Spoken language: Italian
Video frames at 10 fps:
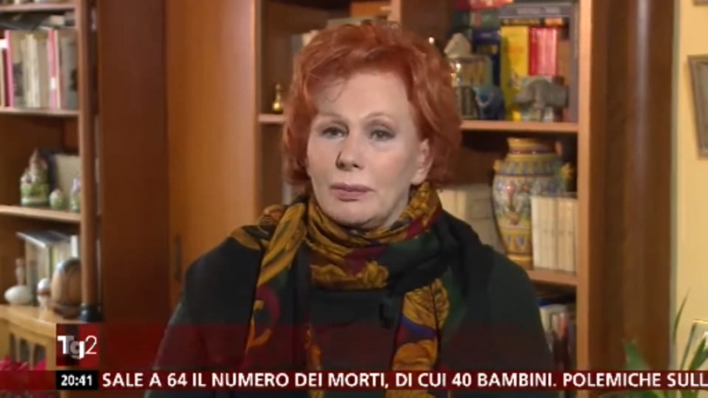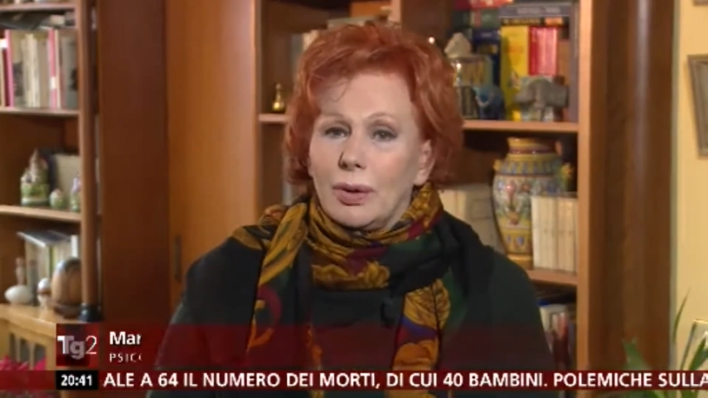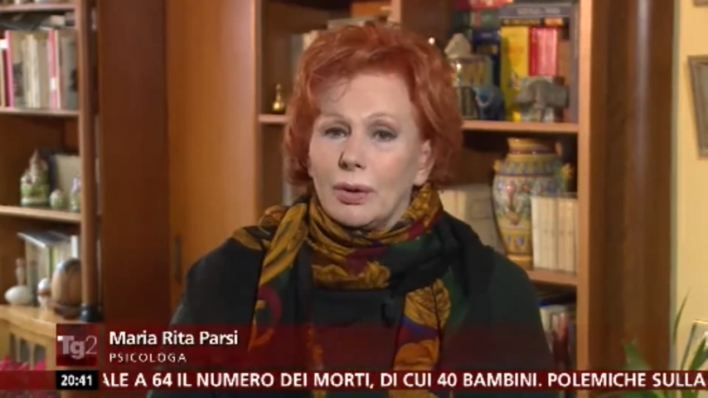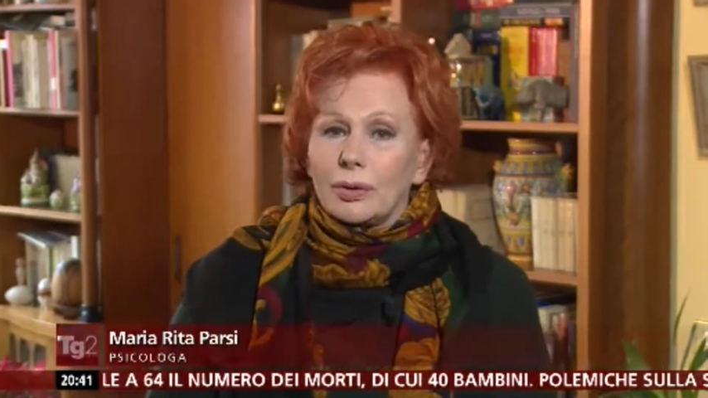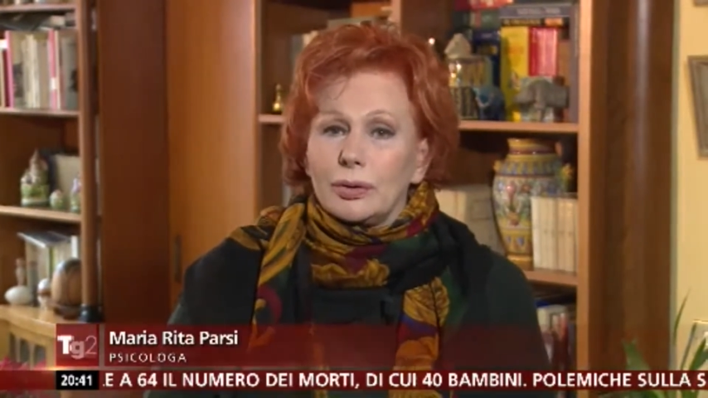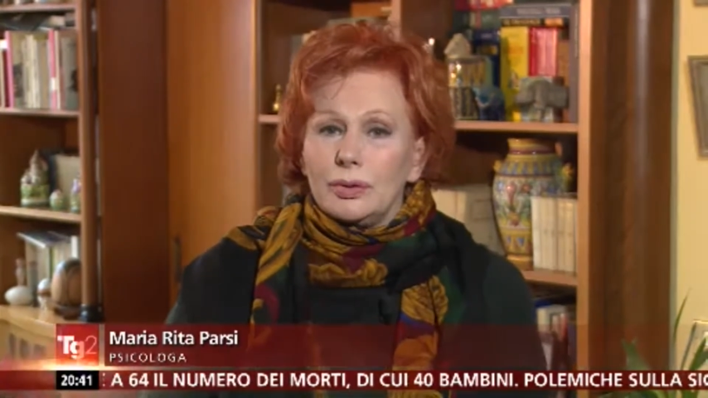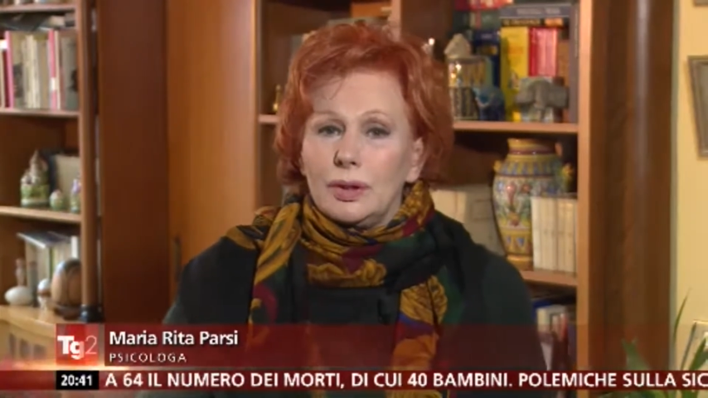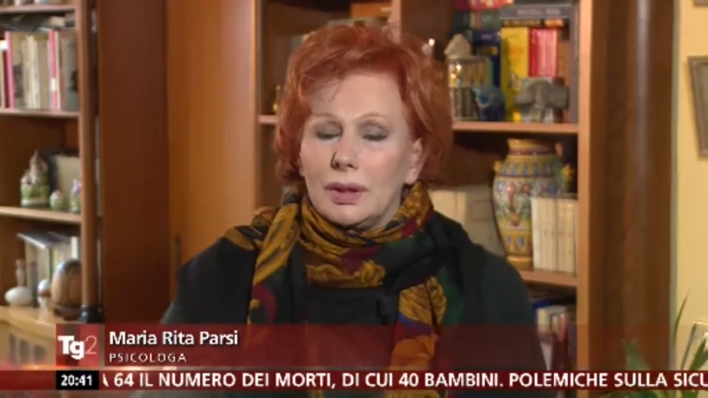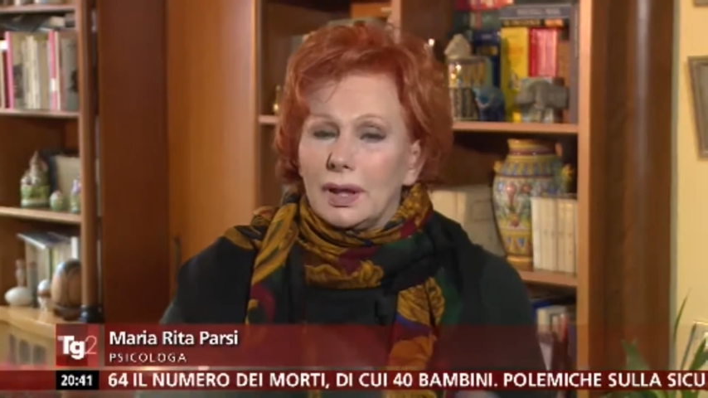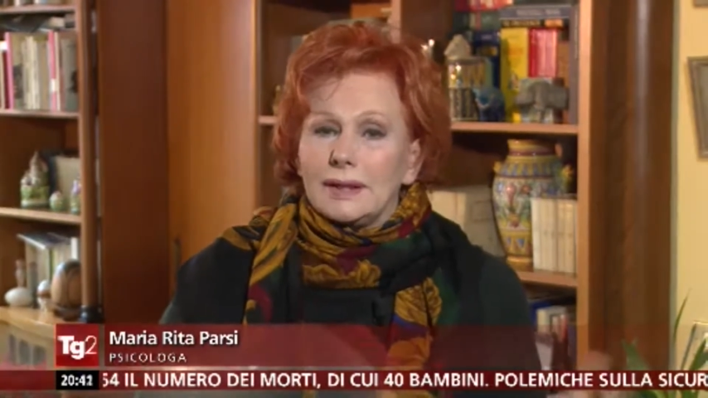che è
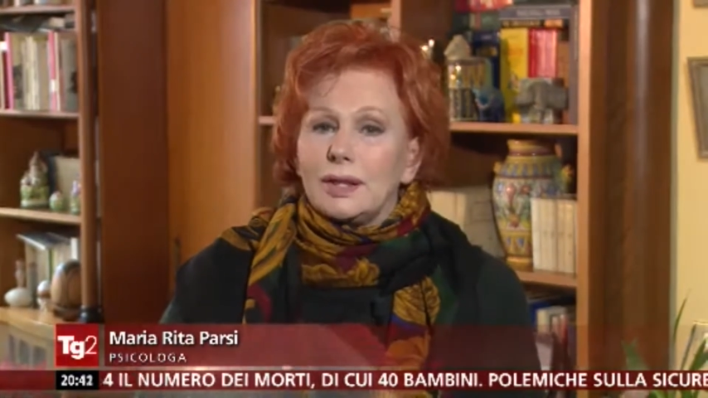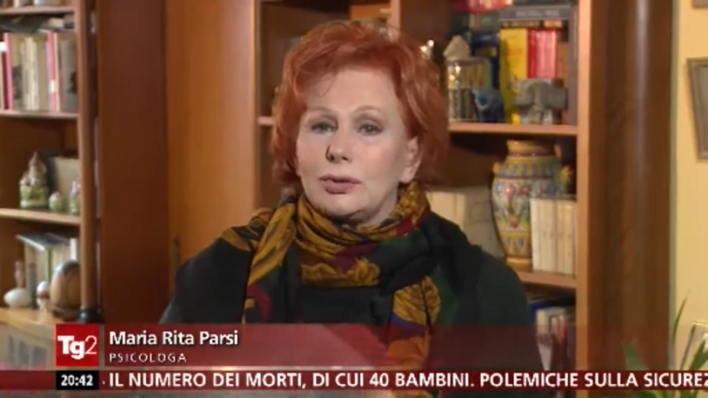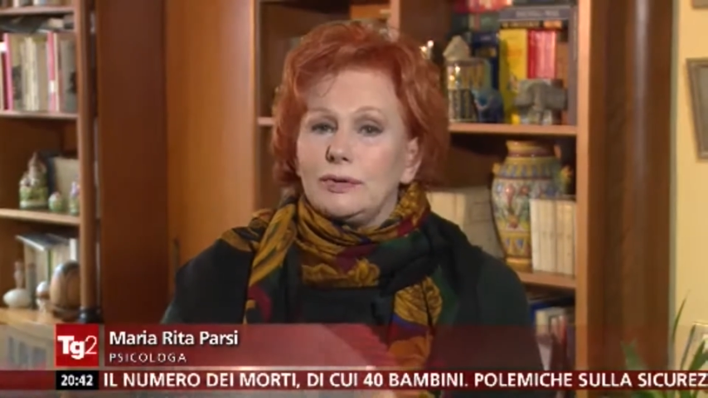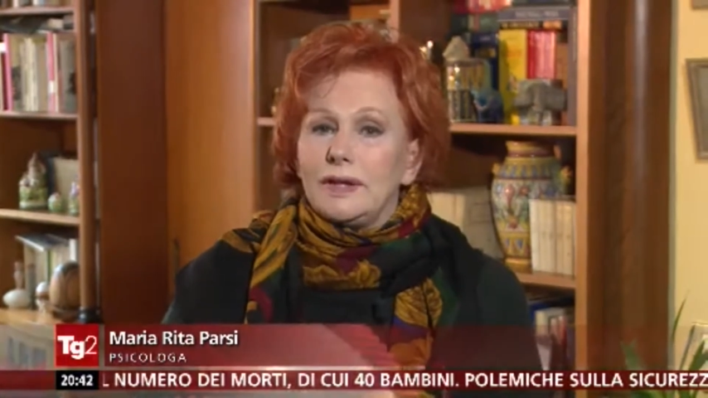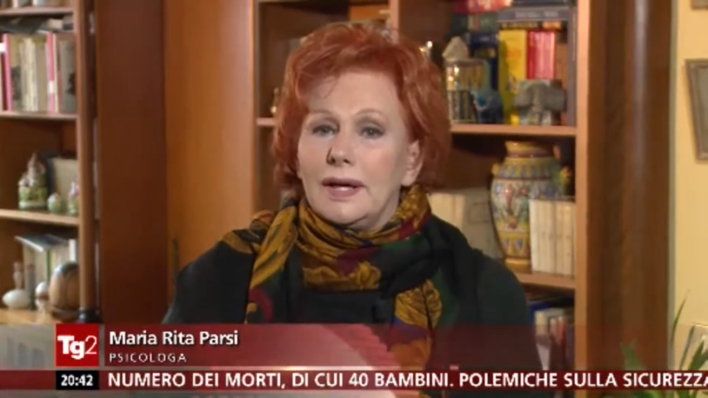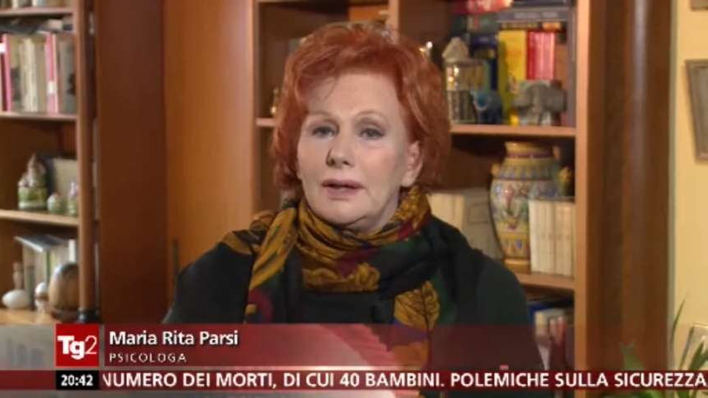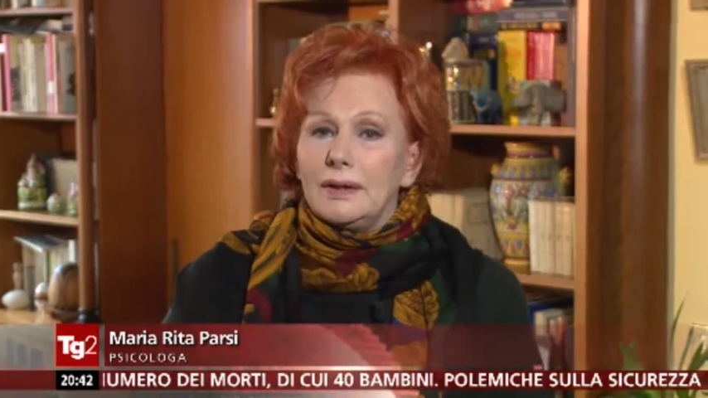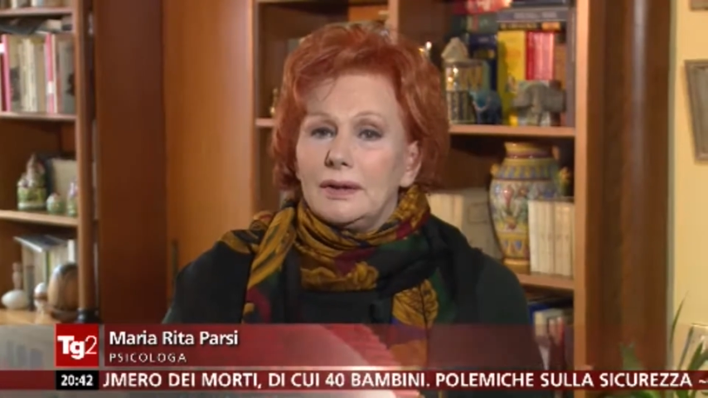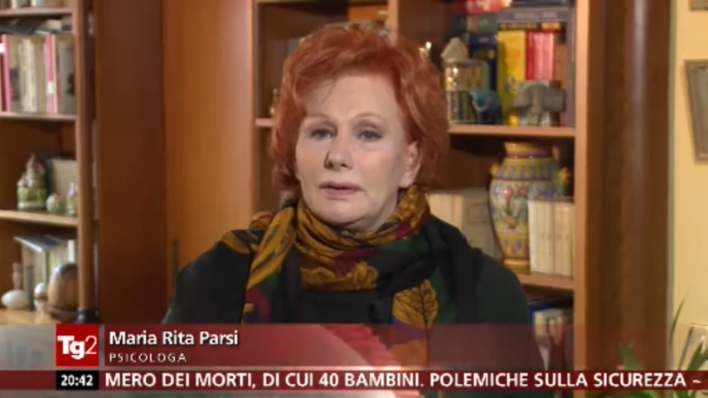morto, che è andato via,